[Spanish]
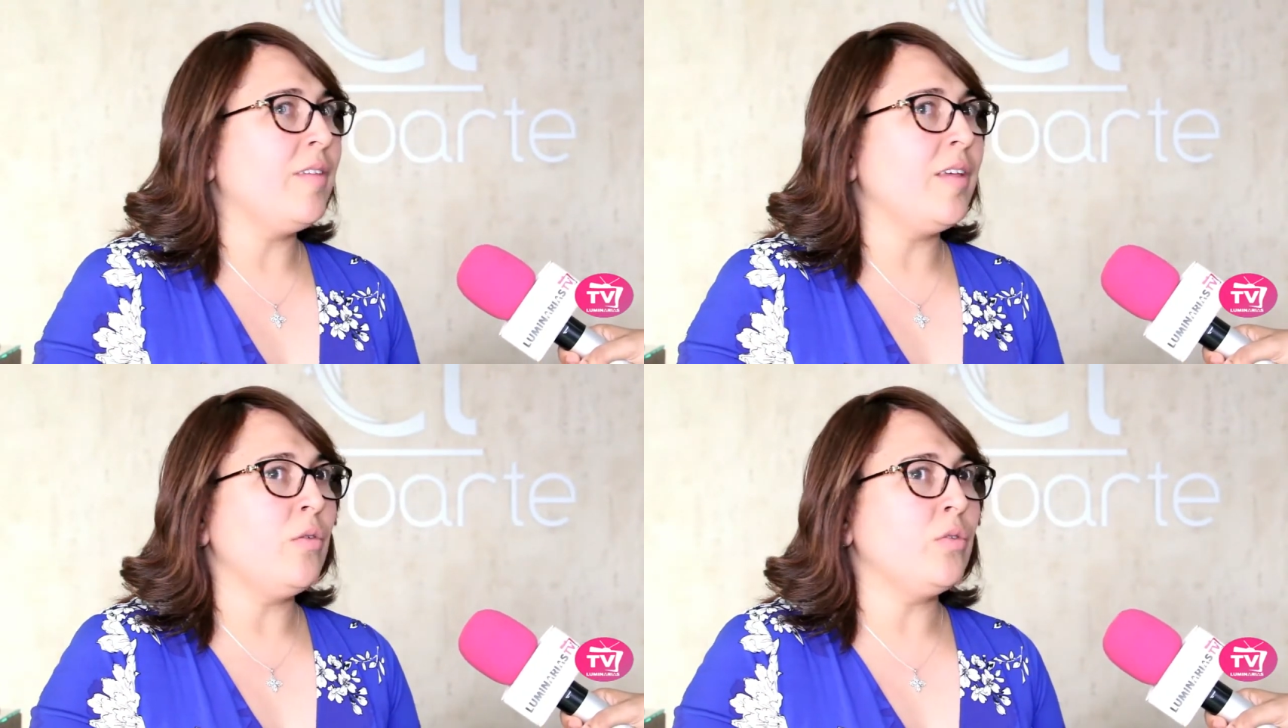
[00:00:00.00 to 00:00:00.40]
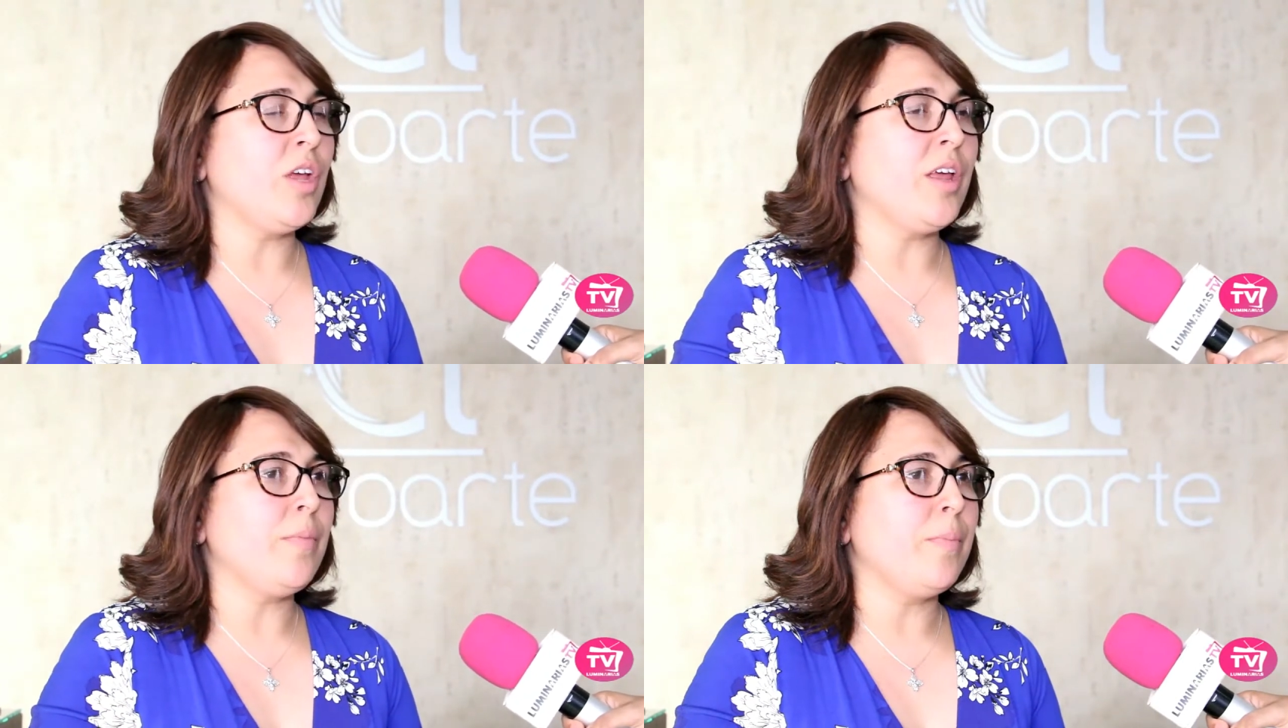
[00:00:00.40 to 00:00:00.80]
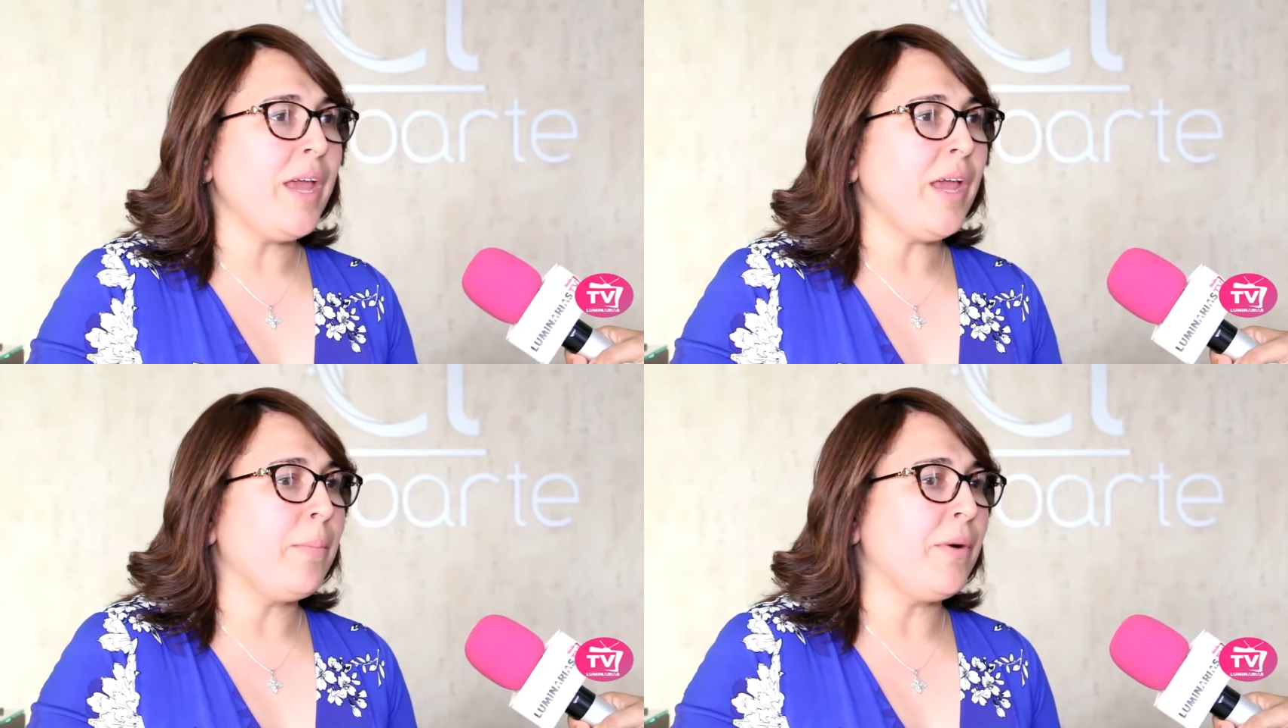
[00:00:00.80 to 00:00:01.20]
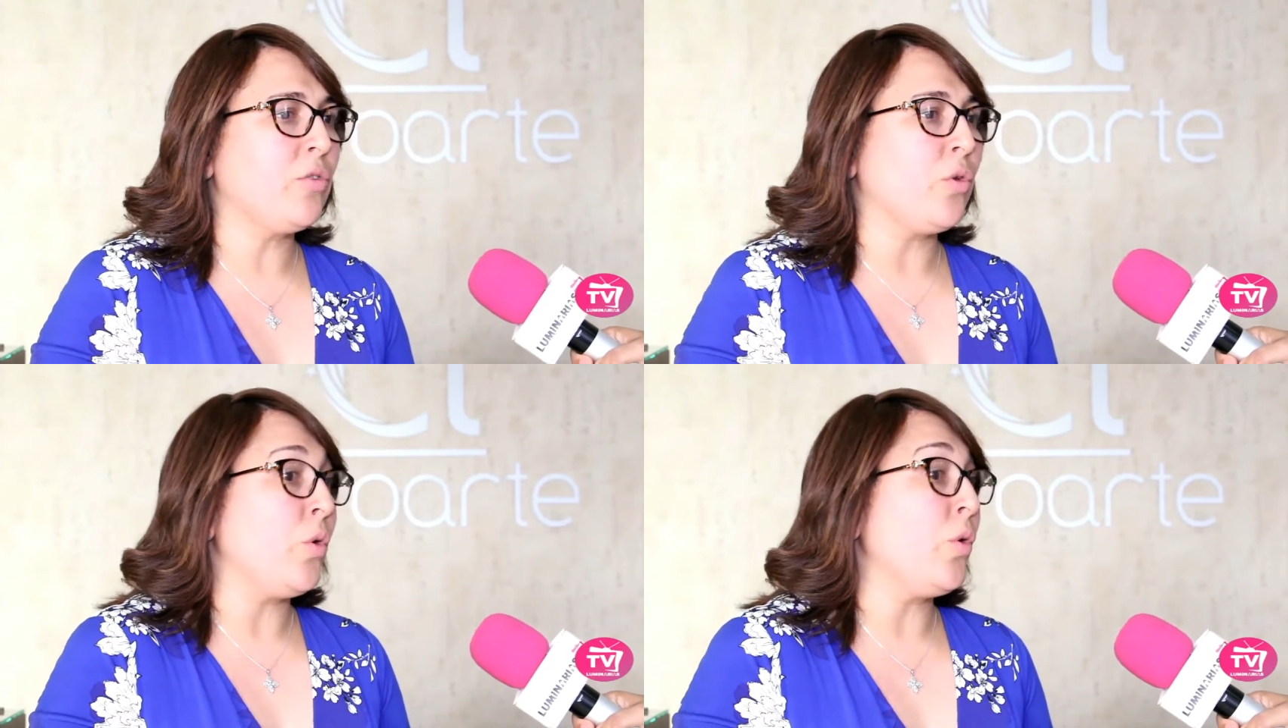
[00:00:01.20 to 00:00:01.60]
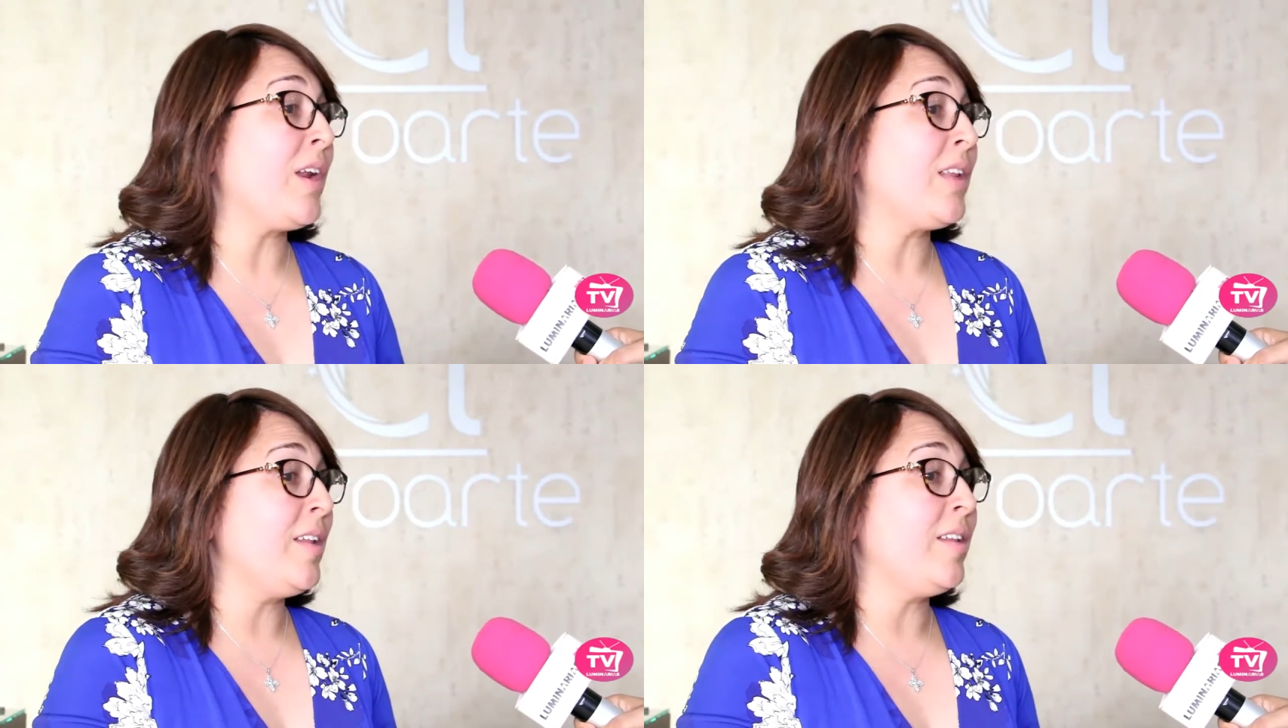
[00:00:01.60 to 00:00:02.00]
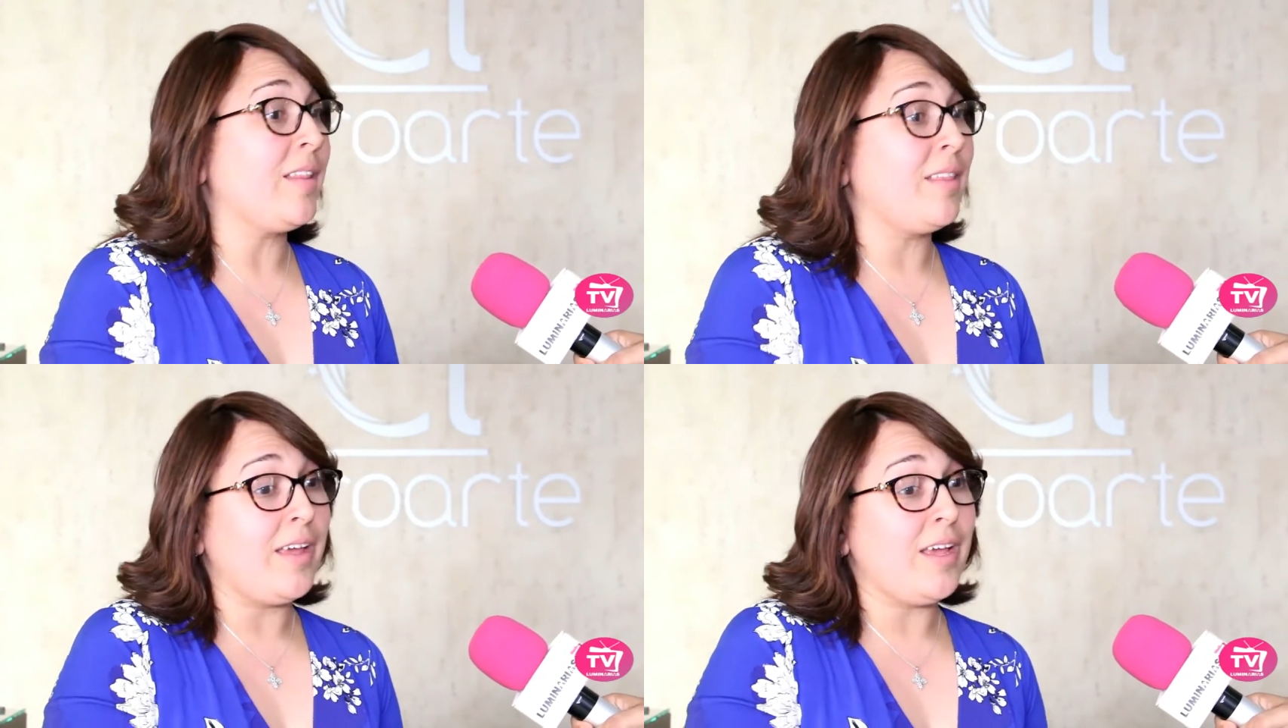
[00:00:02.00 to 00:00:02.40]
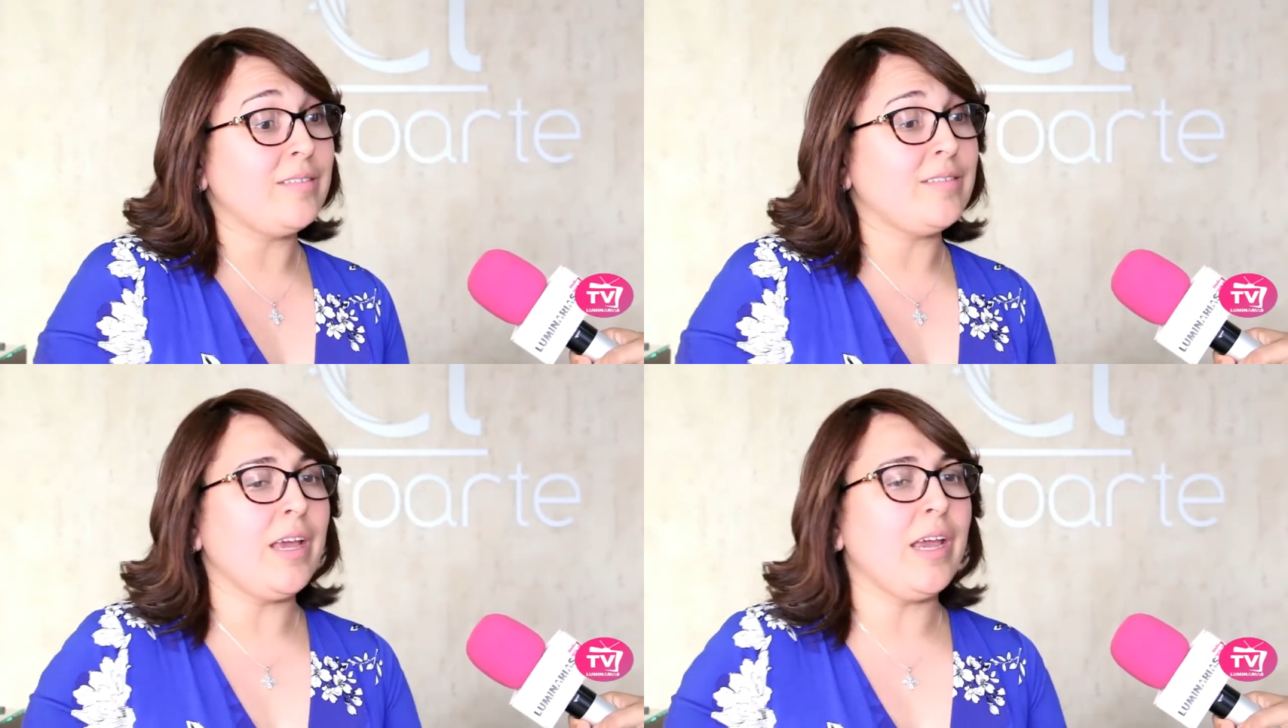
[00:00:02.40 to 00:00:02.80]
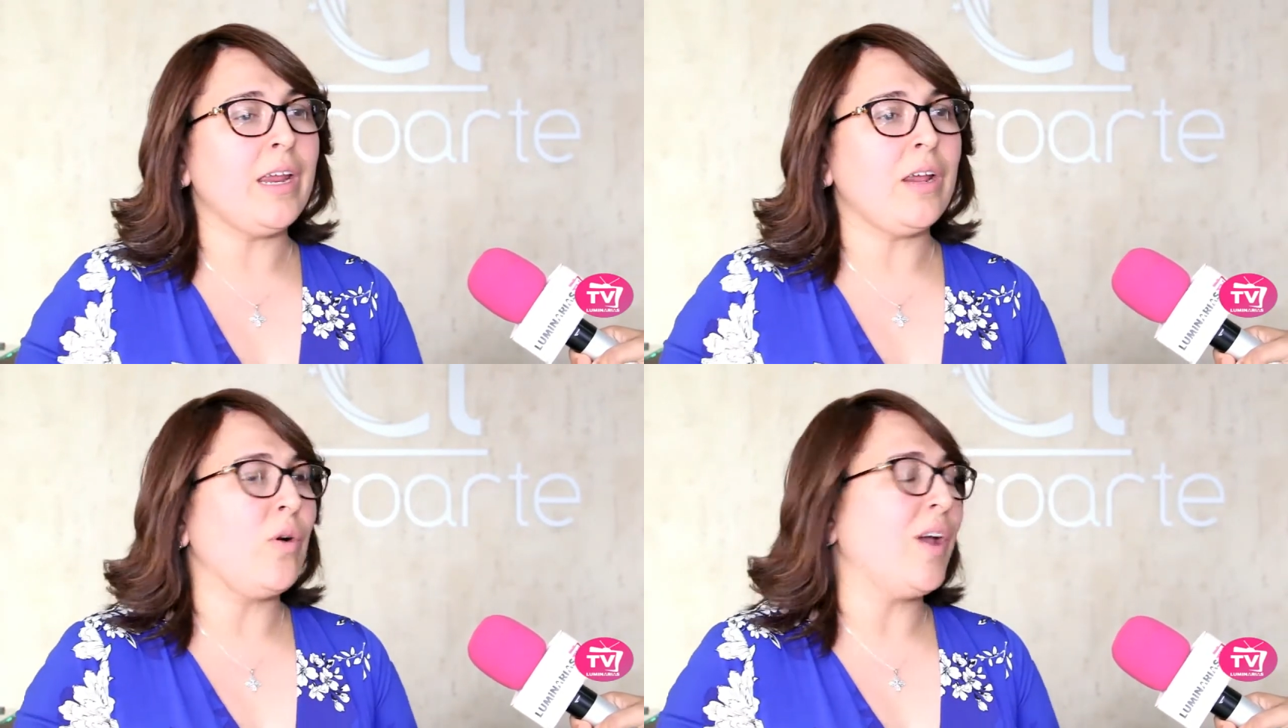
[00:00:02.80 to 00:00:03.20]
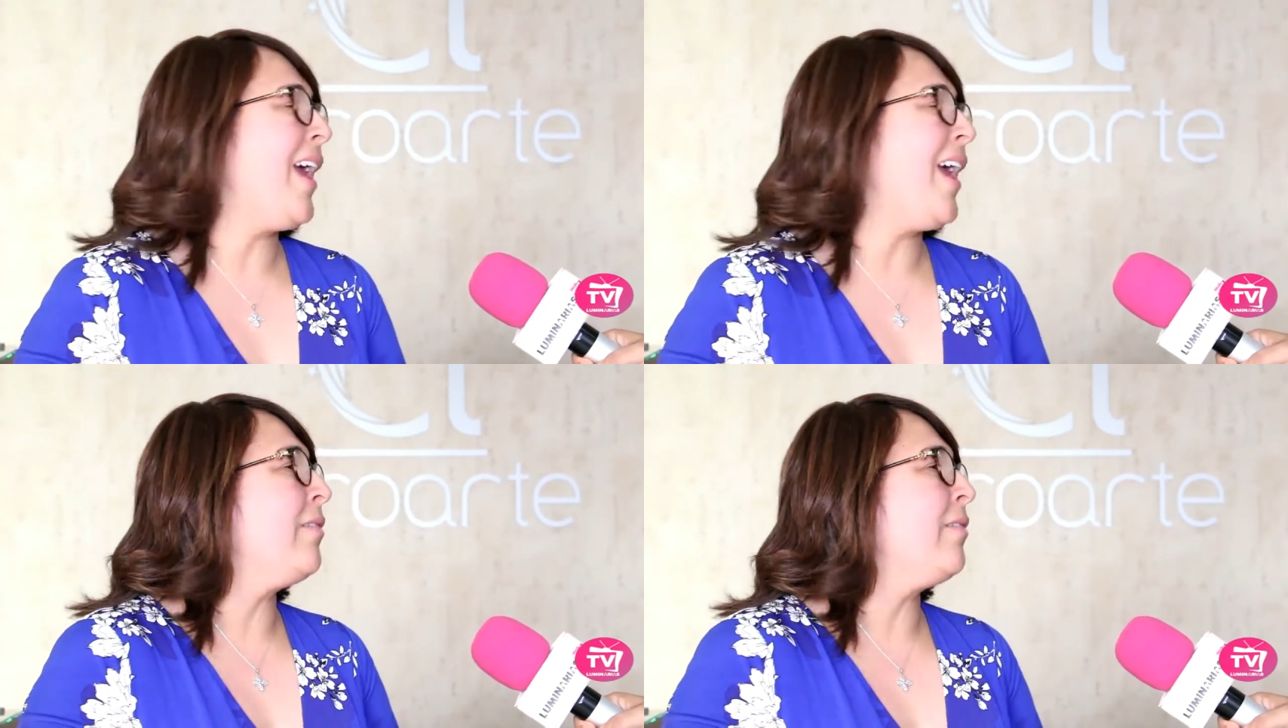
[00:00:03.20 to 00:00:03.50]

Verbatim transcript: Si ustedes ven, pues todos los artistas de ese género